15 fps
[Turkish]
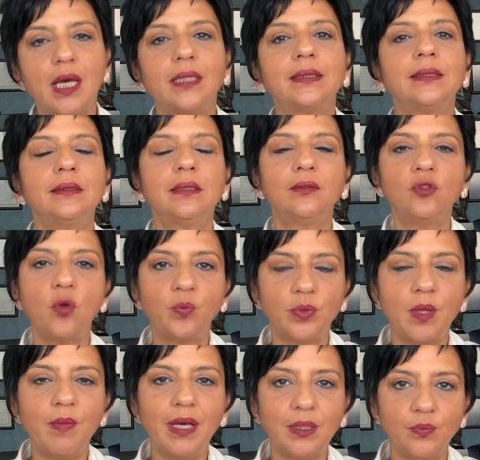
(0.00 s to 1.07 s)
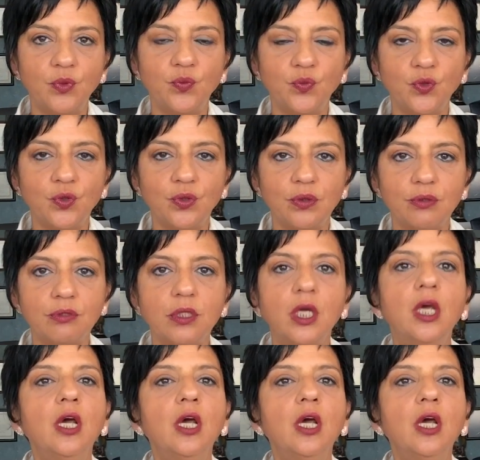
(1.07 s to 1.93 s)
altında toplamak mümkündür.